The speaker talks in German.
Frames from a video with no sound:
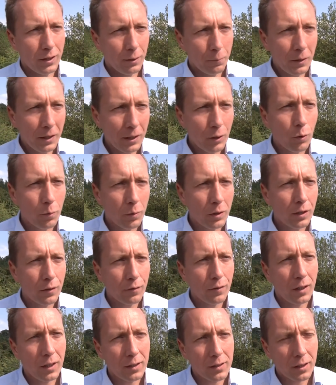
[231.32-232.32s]
in die
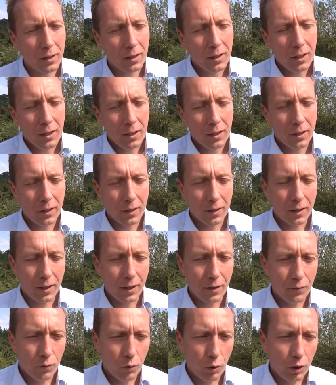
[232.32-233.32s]
Pre-Opening-Phase äh,
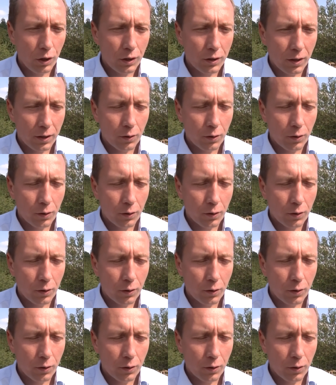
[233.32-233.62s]
gehen wollen,